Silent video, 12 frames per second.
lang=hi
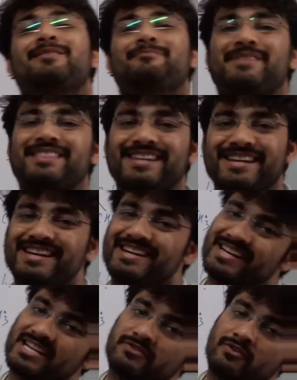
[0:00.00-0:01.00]
मिलते हैं
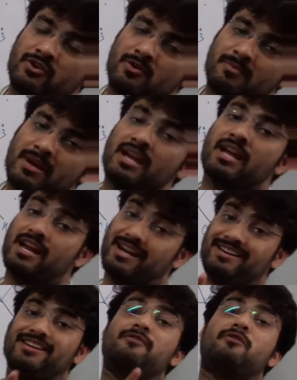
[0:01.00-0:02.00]
नेक्स्ट वीडियो में
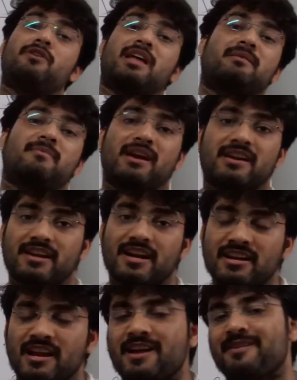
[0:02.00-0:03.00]
एंड इफ यू लाइक माई
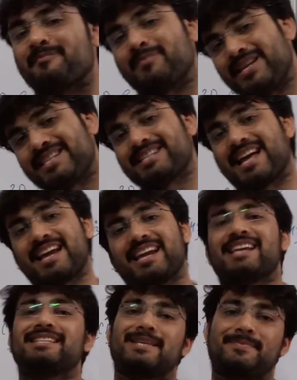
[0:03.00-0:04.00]
कंटेंट प्लीज लाइक
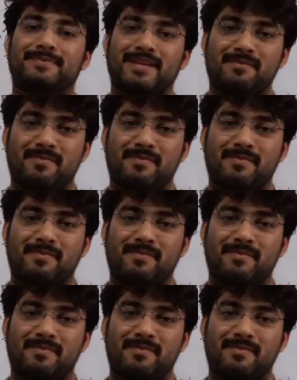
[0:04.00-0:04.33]
एंड सब्सक्राइब